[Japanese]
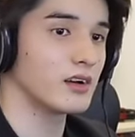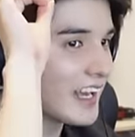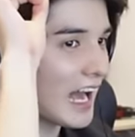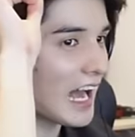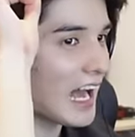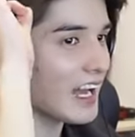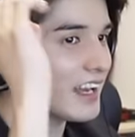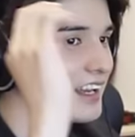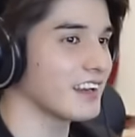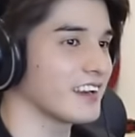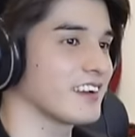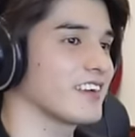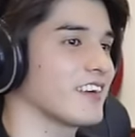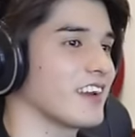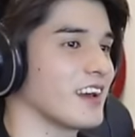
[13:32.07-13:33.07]
あ
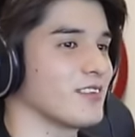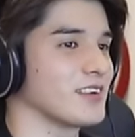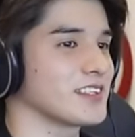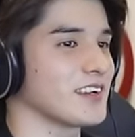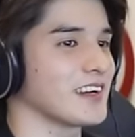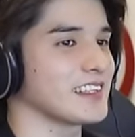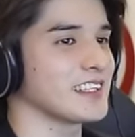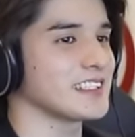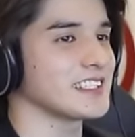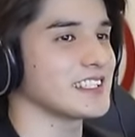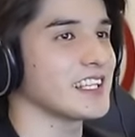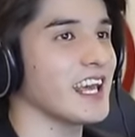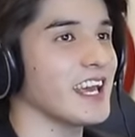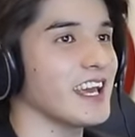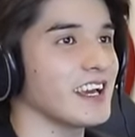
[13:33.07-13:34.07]
これは面白かったやつです
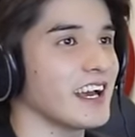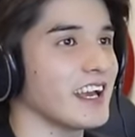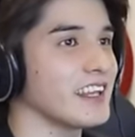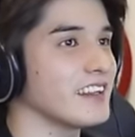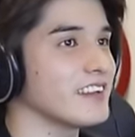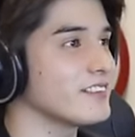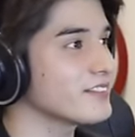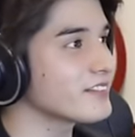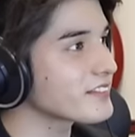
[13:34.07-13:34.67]
ね。はい。